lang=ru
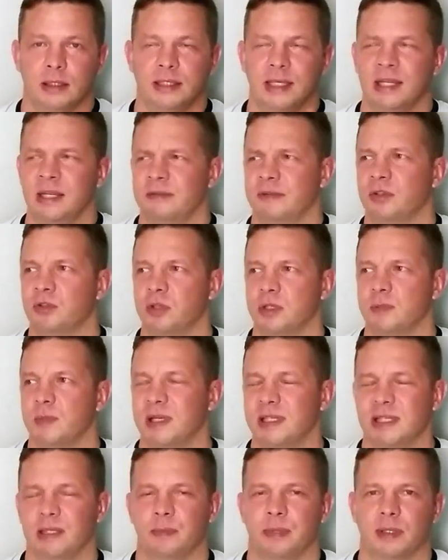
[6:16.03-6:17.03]
Я не вижу
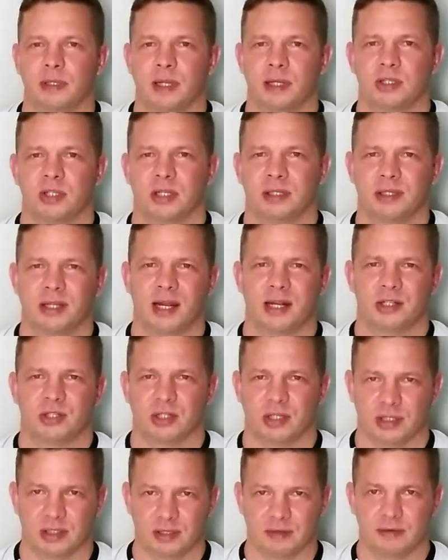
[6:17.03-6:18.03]
смысла продолжать
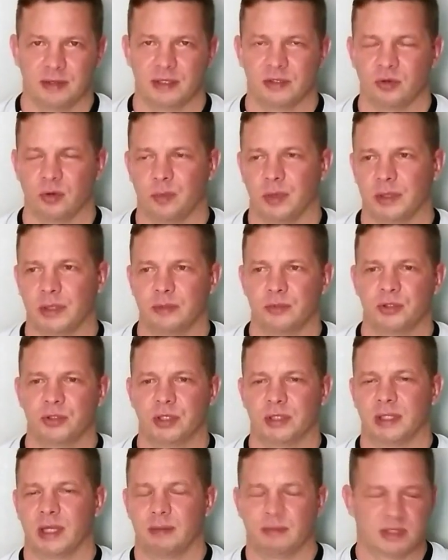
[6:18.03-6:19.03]
дальше это видео, потому
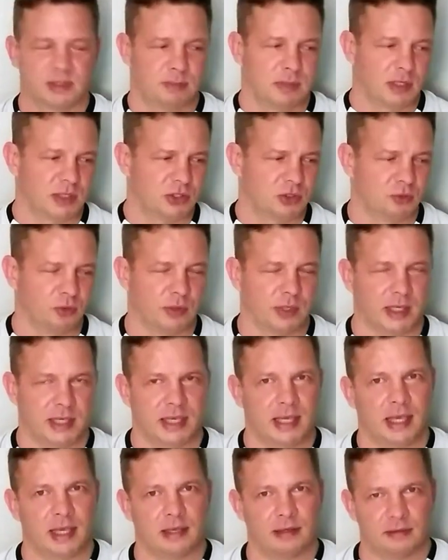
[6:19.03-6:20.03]
что там сплошной
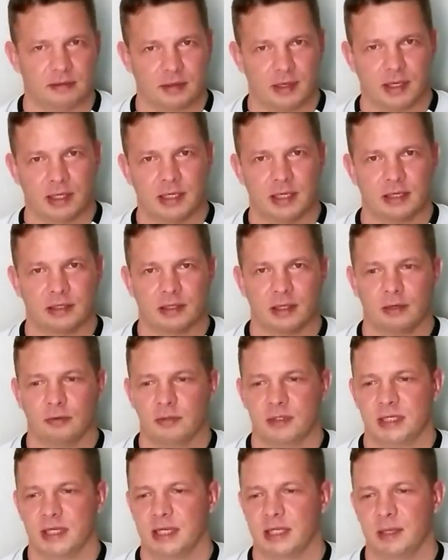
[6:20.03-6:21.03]
хейт каких-то
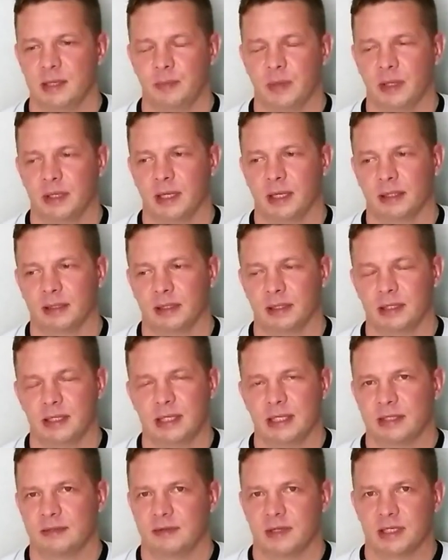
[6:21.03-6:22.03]
людей непонятно,
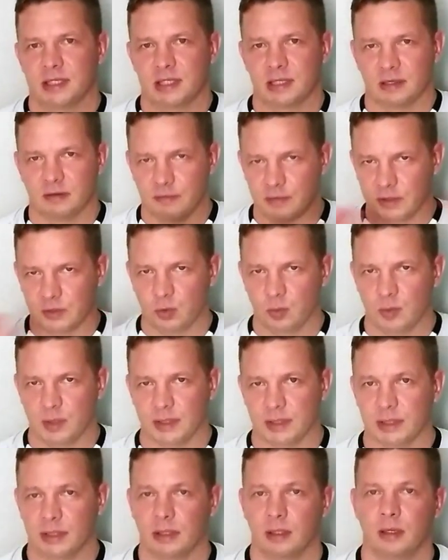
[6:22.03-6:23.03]
неизвестных,
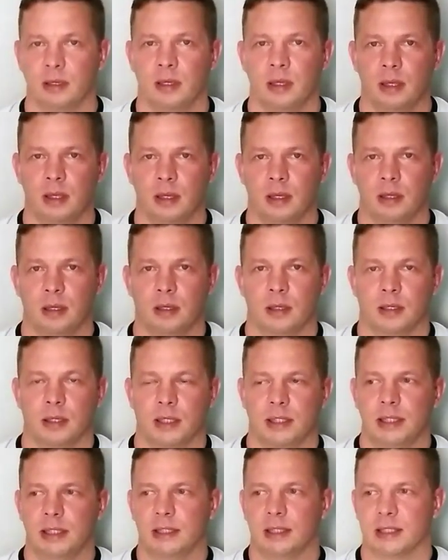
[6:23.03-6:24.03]
выдуманных –
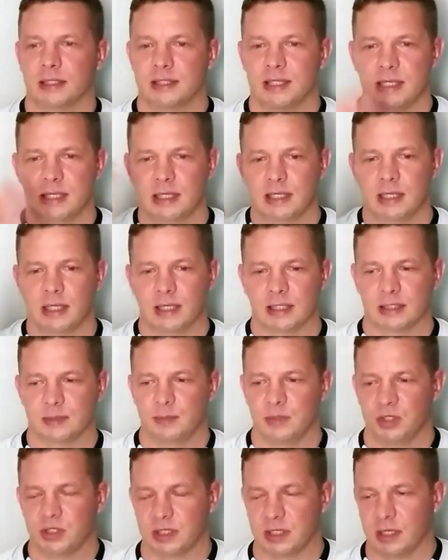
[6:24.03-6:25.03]
какие-то ценники
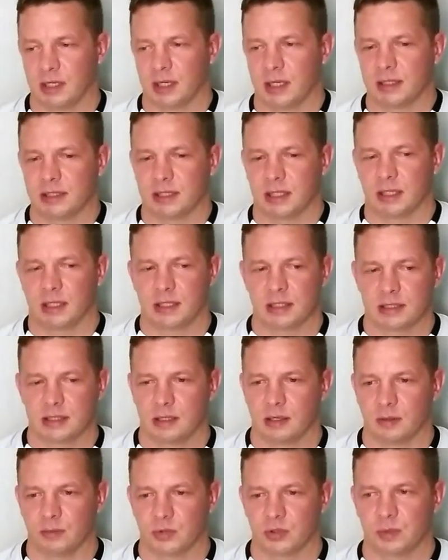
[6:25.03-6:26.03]
космические, хотя я не
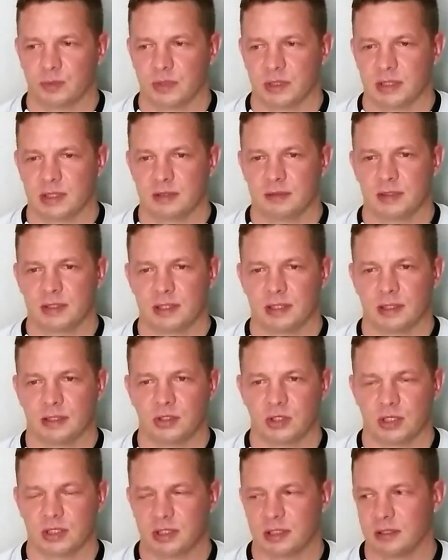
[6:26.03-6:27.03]
знаю, может быть,
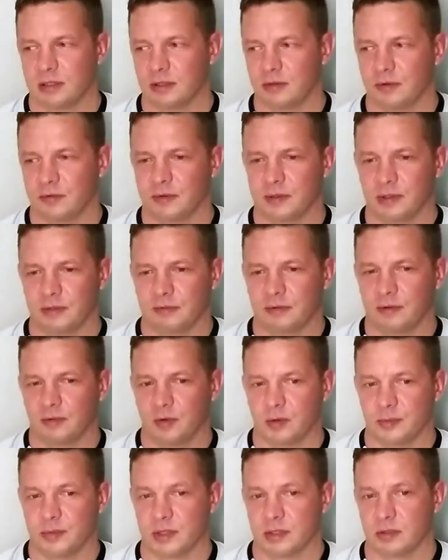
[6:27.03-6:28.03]
действительно час тренировки в
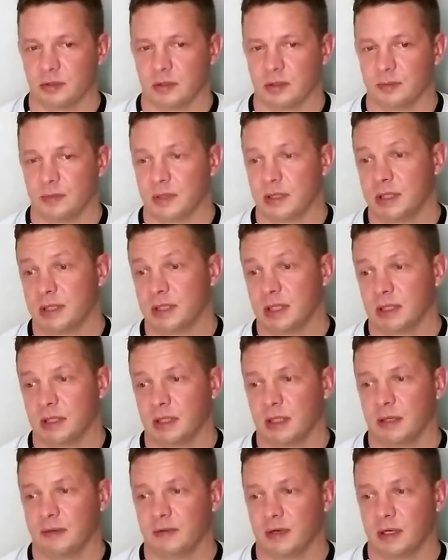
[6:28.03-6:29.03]
Европе стоит
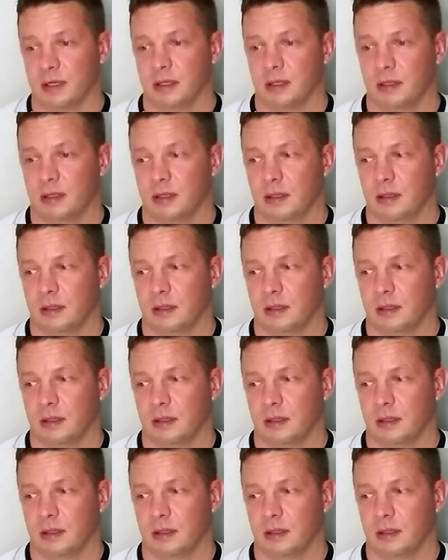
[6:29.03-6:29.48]
50 евро.